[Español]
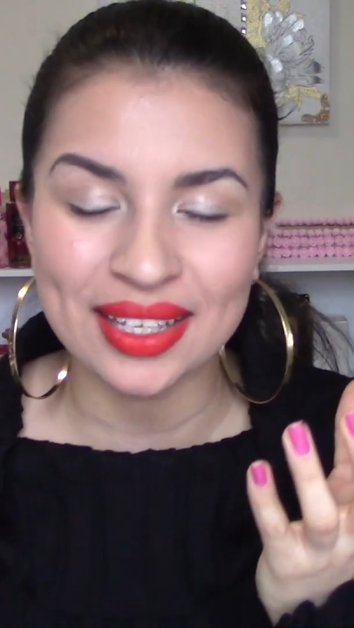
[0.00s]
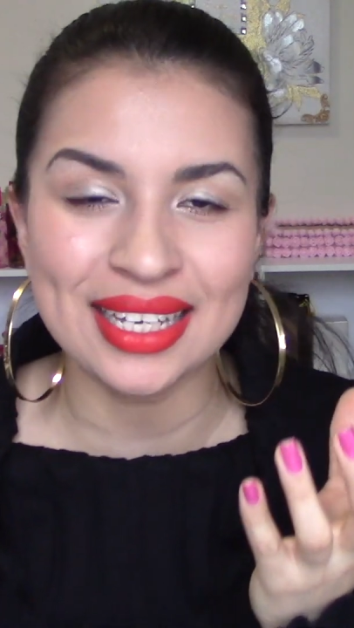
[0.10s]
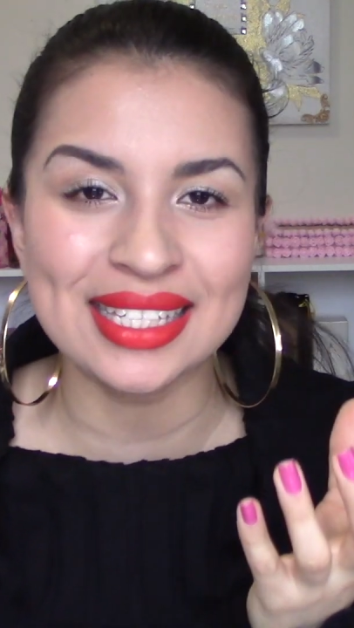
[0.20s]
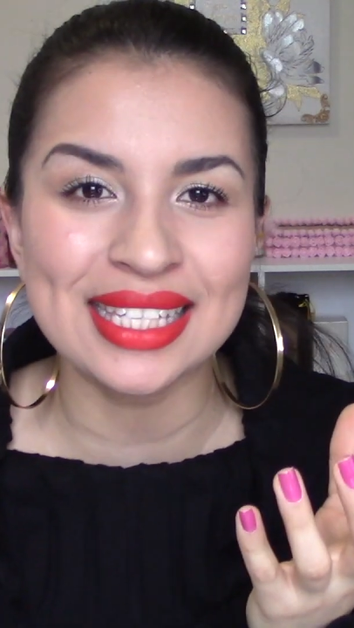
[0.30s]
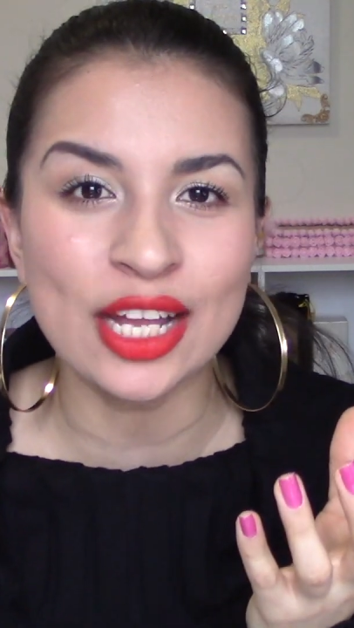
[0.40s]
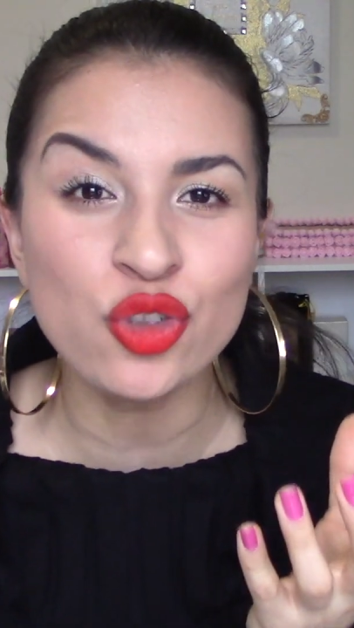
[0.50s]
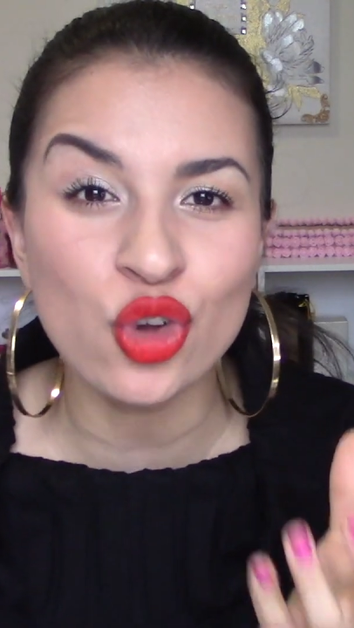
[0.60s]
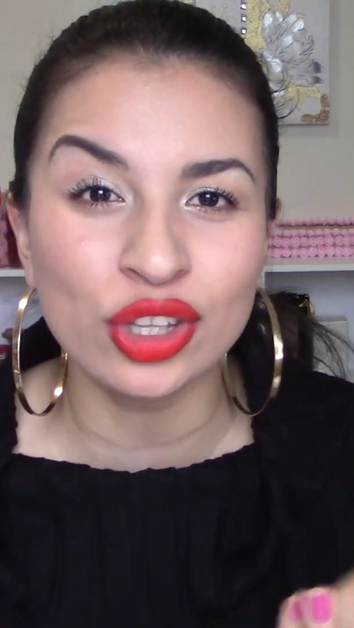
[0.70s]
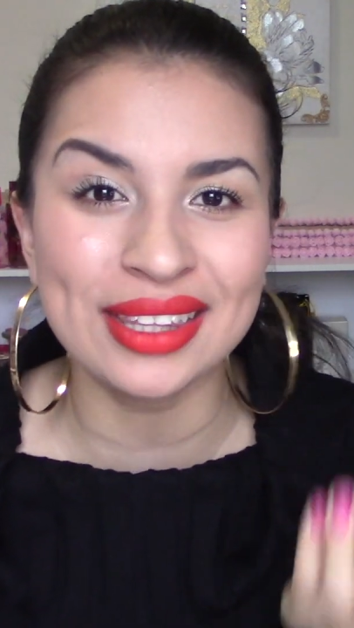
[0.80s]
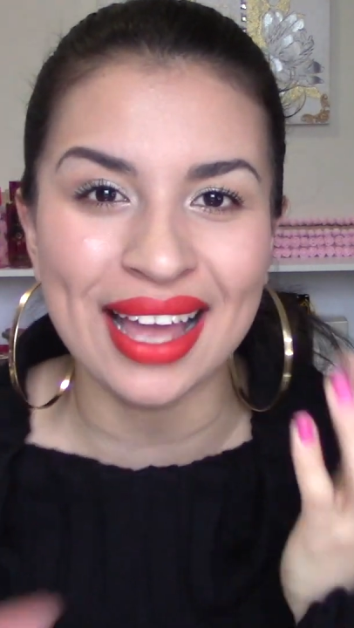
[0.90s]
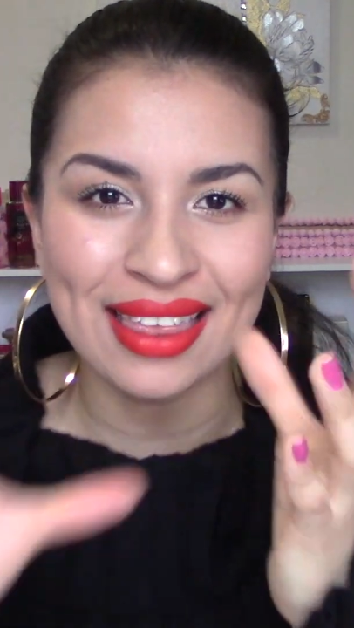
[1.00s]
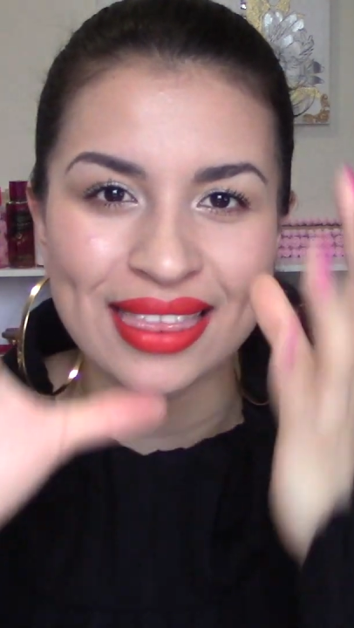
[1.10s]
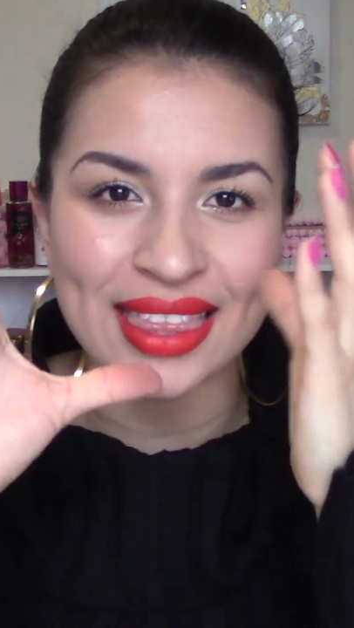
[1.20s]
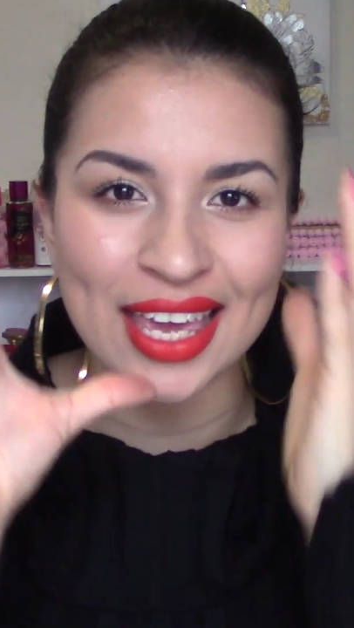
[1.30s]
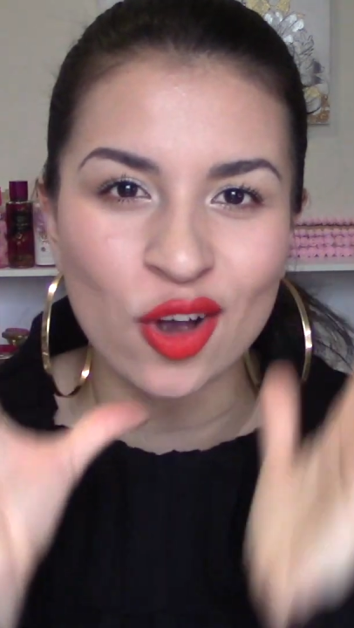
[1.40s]
esta nota
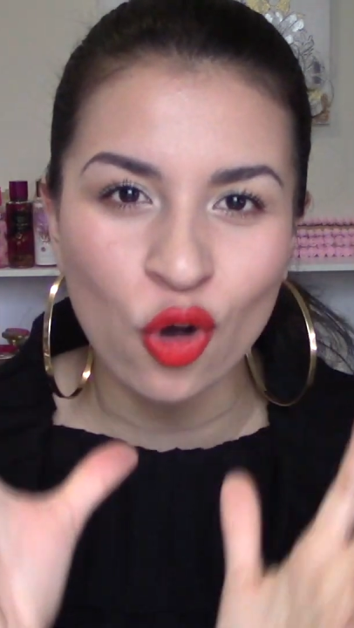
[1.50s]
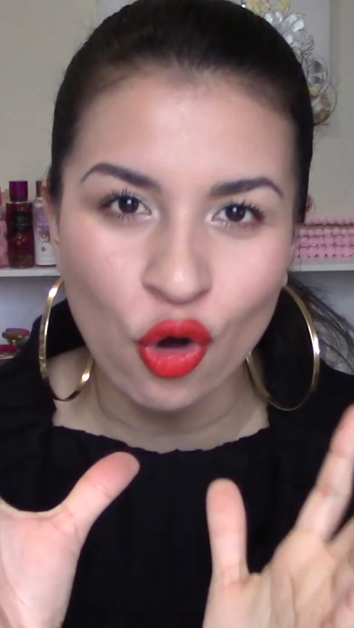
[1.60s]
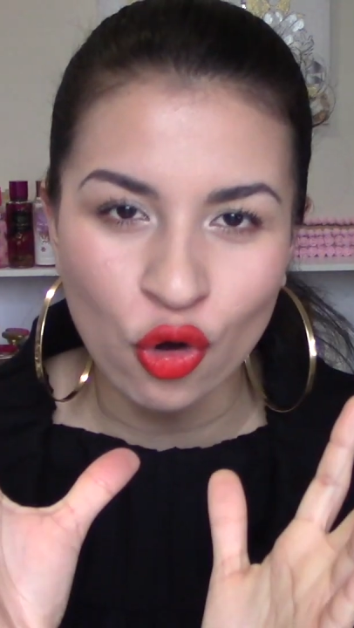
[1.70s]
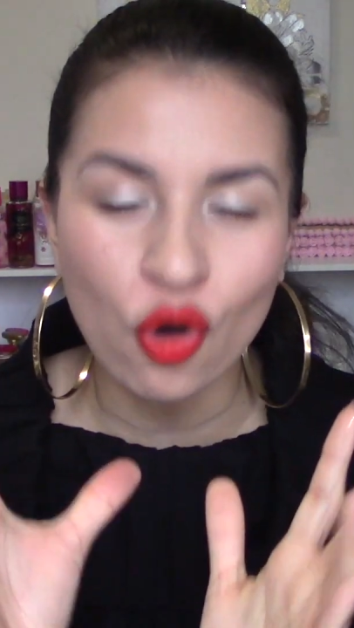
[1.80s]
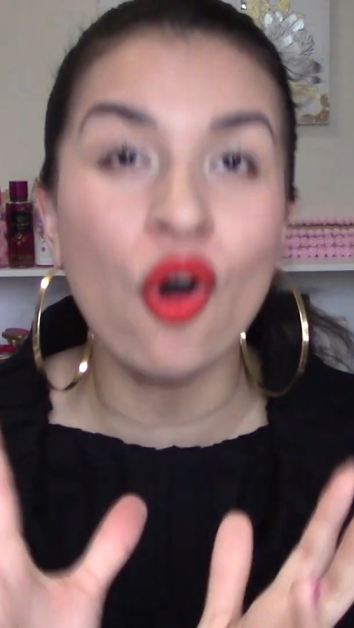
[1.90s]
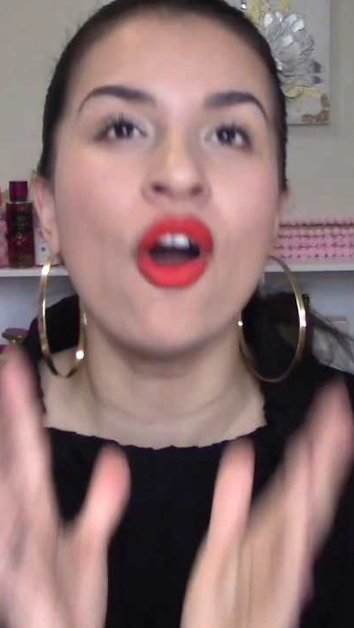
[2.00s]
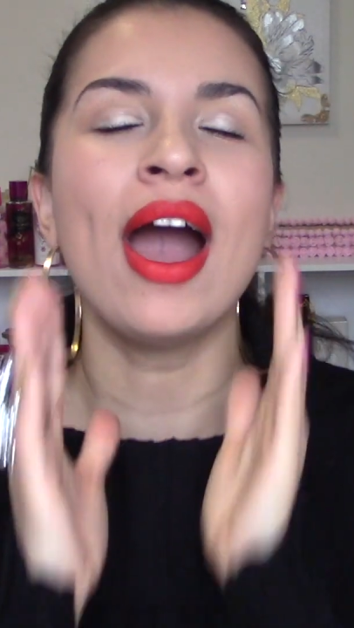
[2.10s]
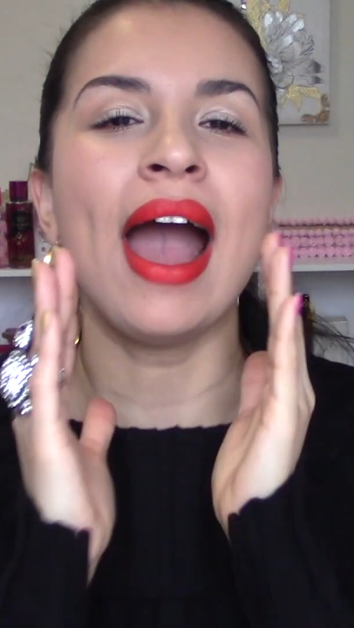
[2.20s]
de coco